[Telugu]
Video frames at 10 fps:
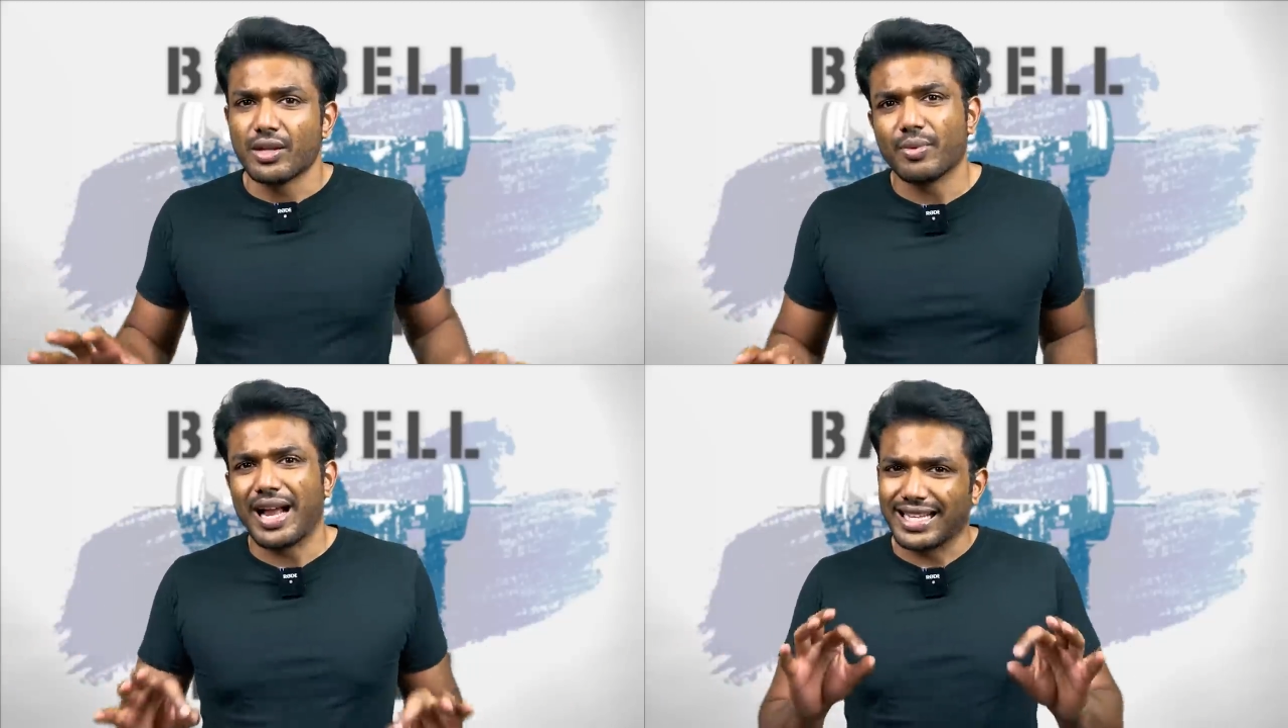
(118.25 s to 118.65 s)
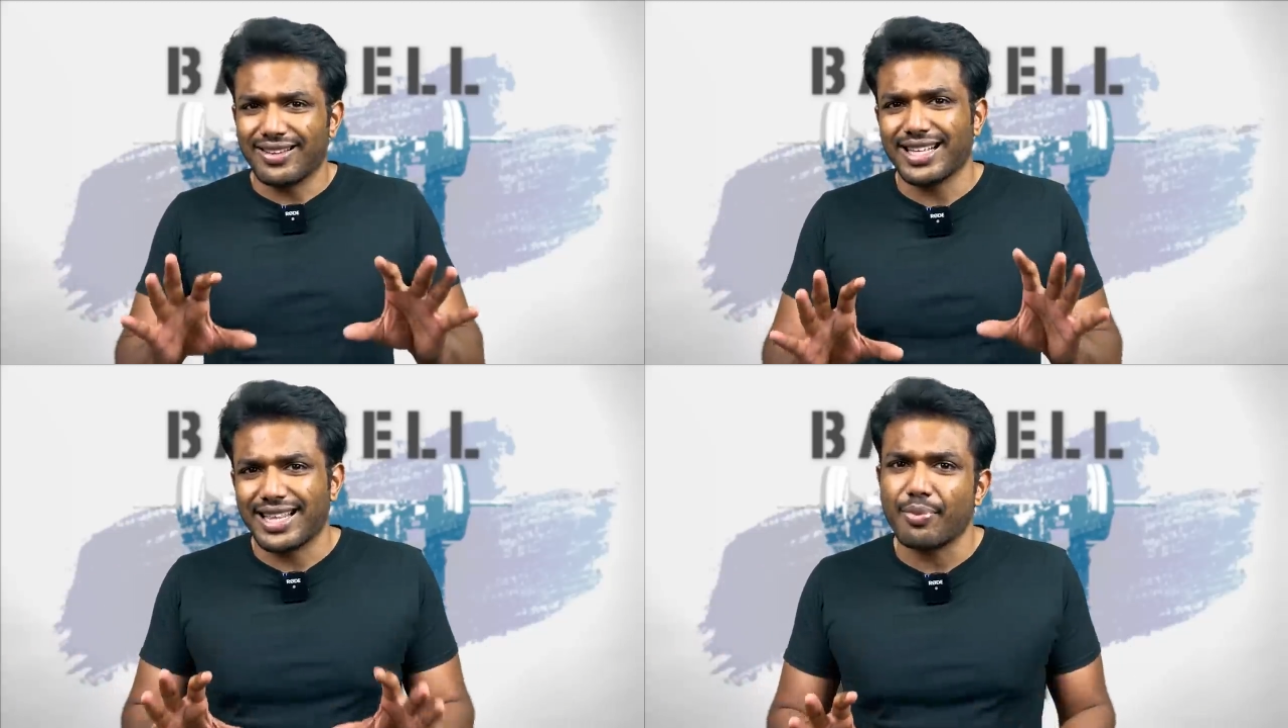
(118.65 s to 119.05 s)
సో మీకు
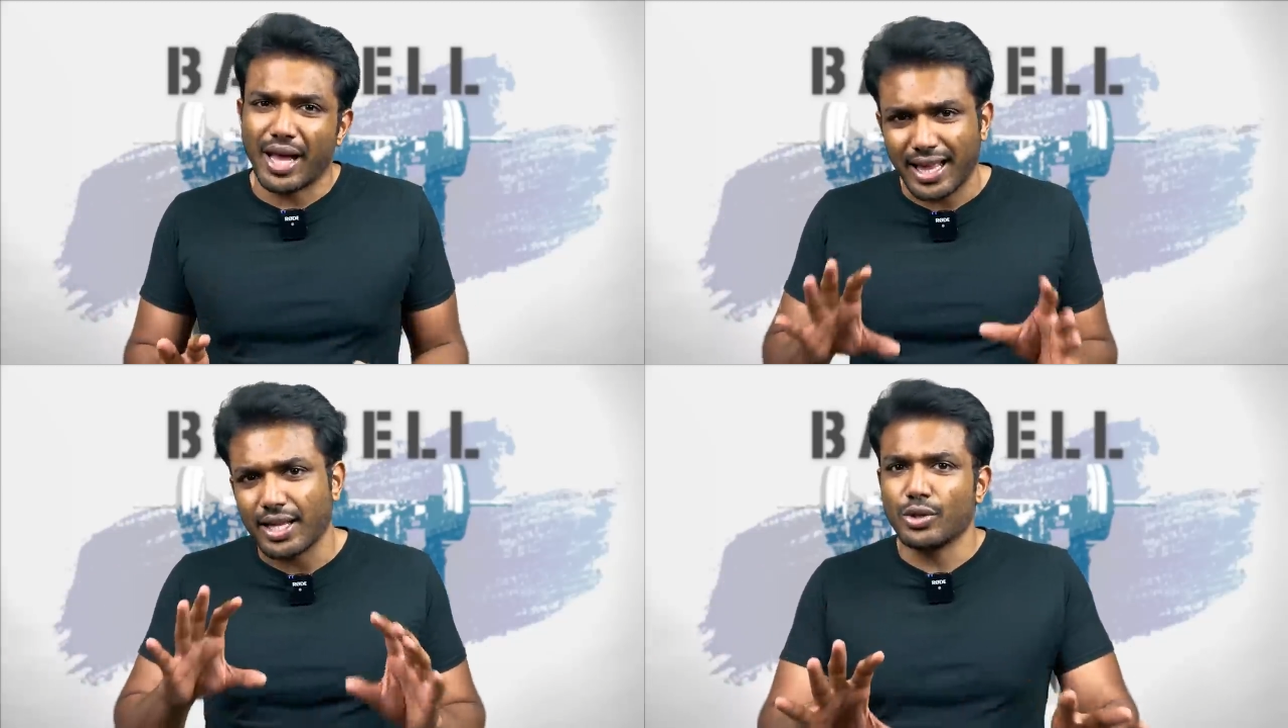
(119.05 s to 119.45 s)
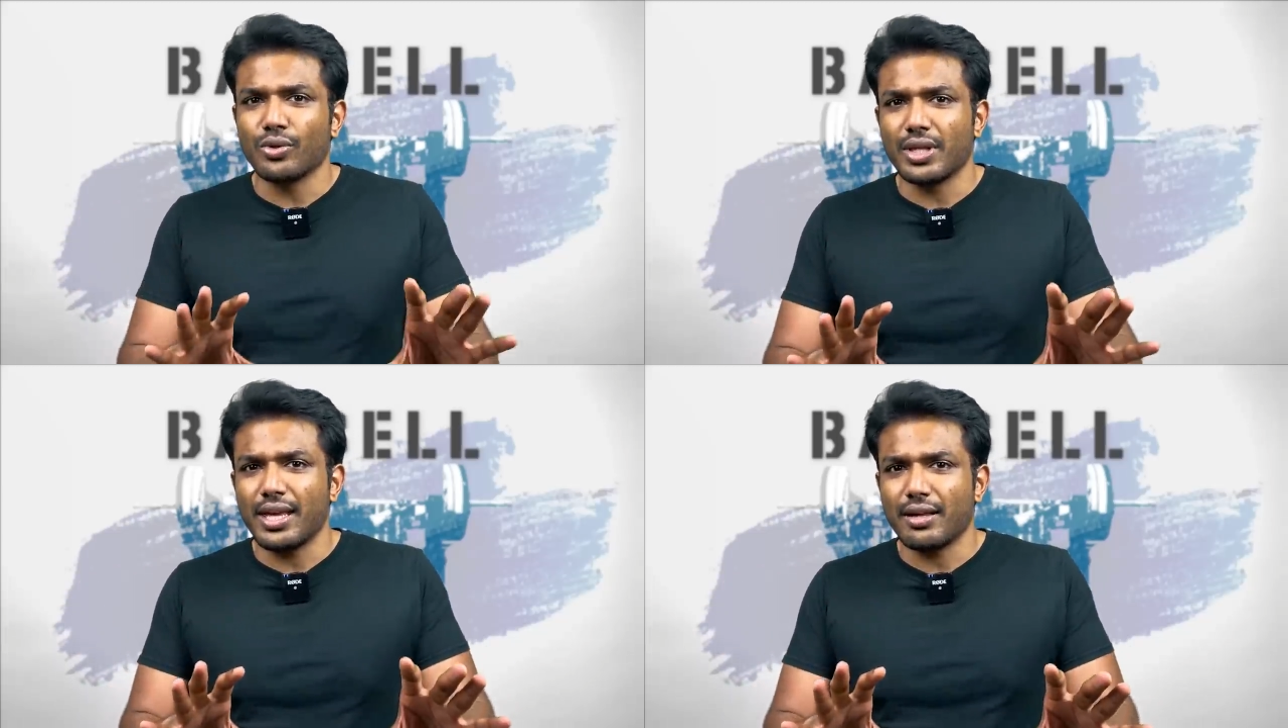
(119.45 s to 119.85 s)
అర్థమైంది కదా ఇప్పుడు అది
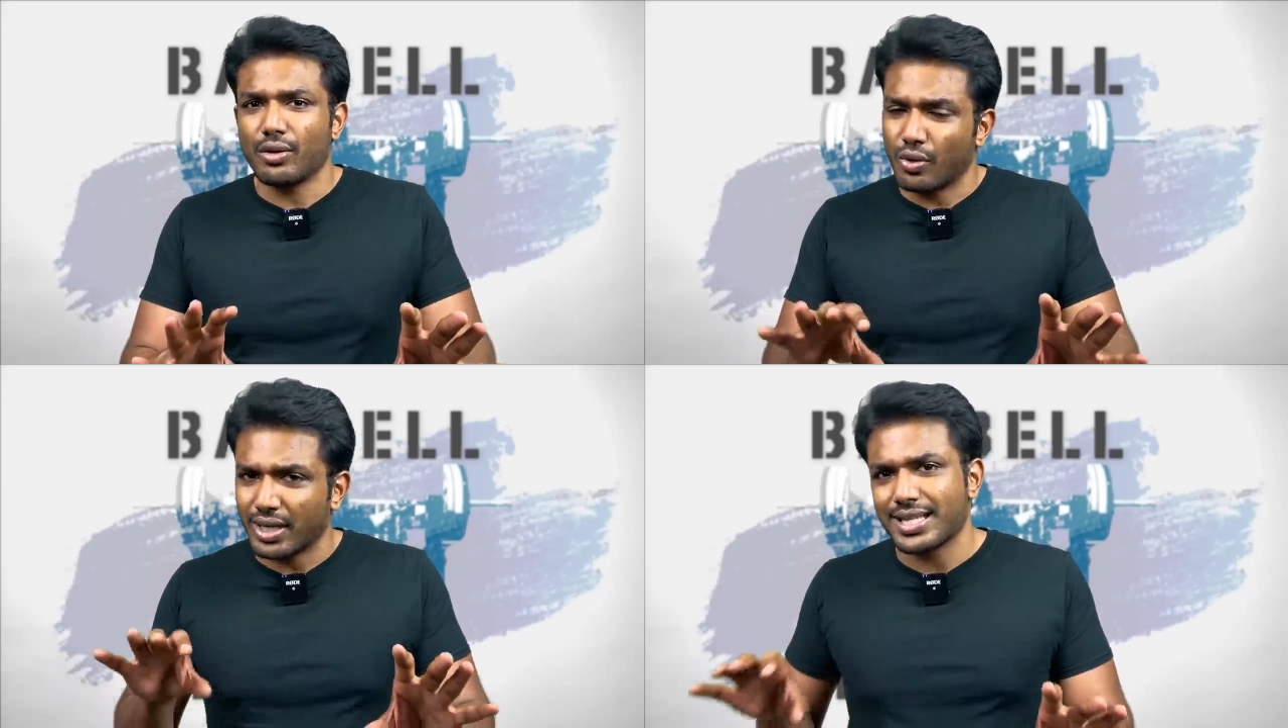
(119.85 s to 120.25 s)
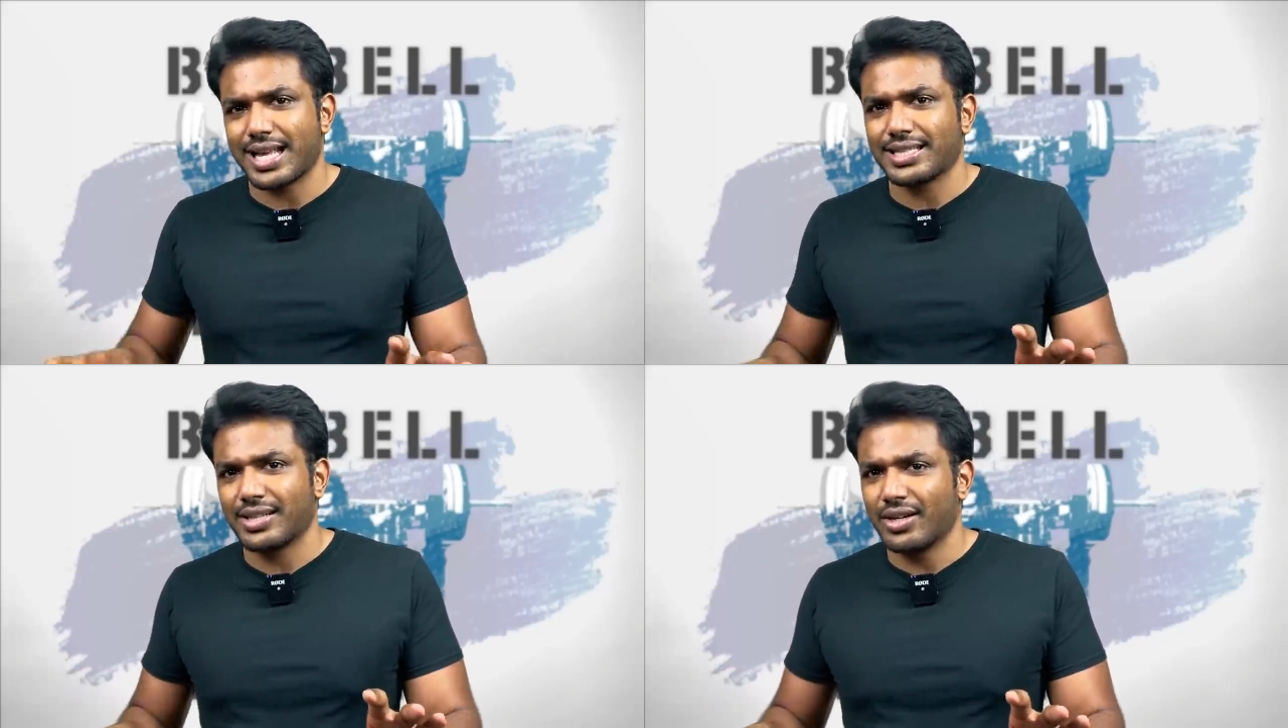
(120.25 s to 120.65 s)
అవుతుంది నువ్వు ఒకటి
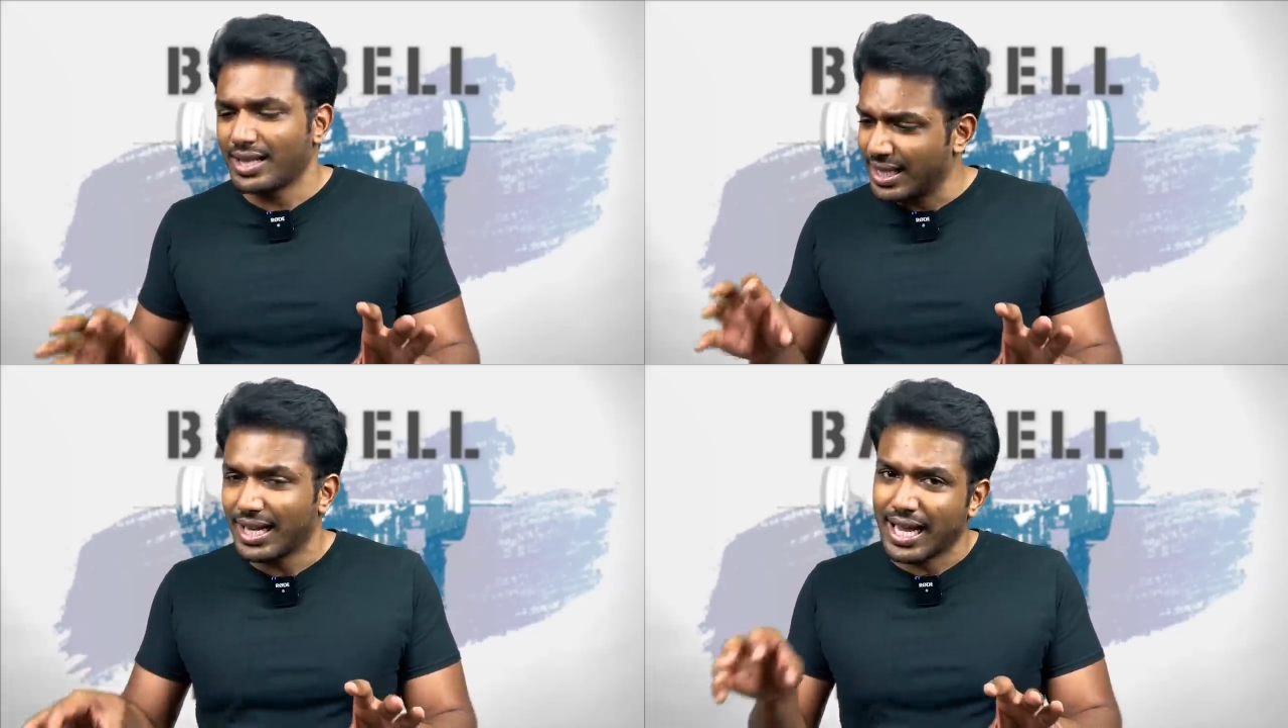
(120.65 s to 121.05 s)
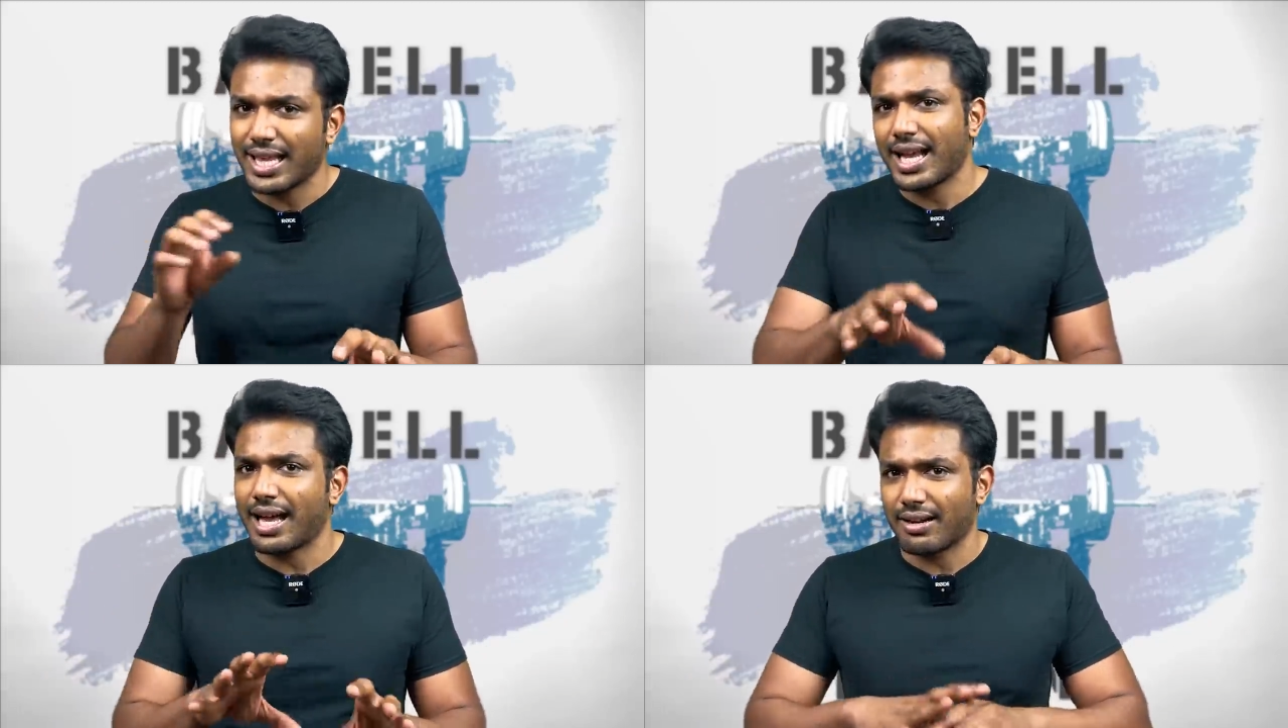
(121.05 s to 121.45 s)
చేస్తున్నావు అంటే దీనికి
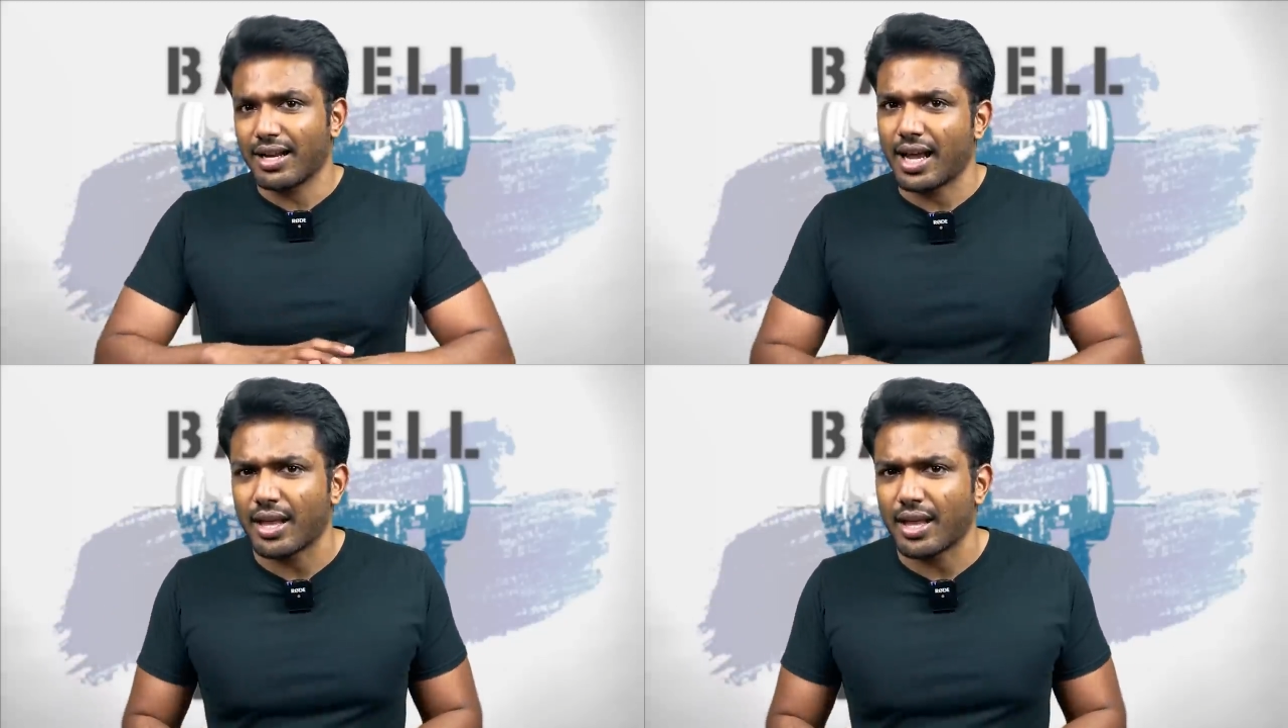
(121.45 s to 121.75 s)
అదే కారణం